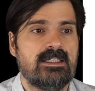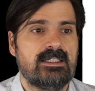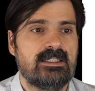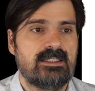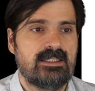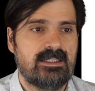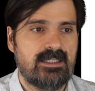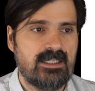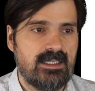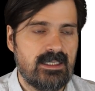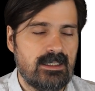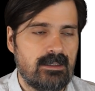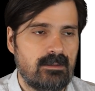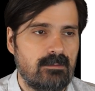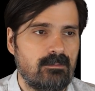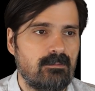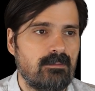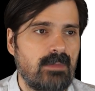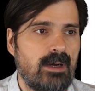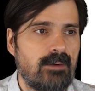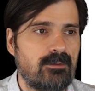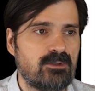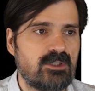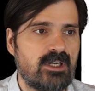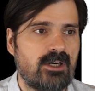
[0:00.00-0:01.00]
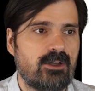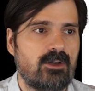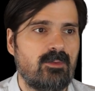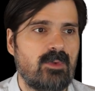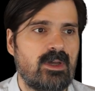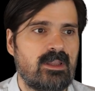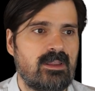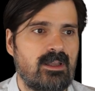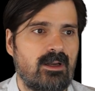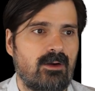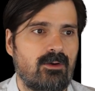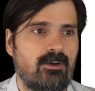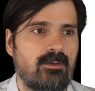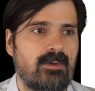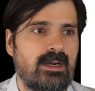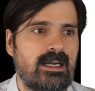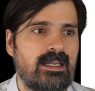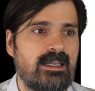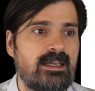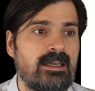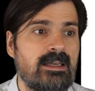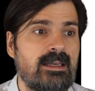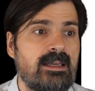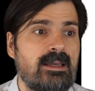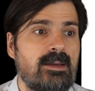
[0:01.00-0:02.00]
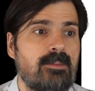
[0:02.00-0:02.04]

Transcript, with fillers: Sí, vamos a ver cómo hacerlo, ¿vale?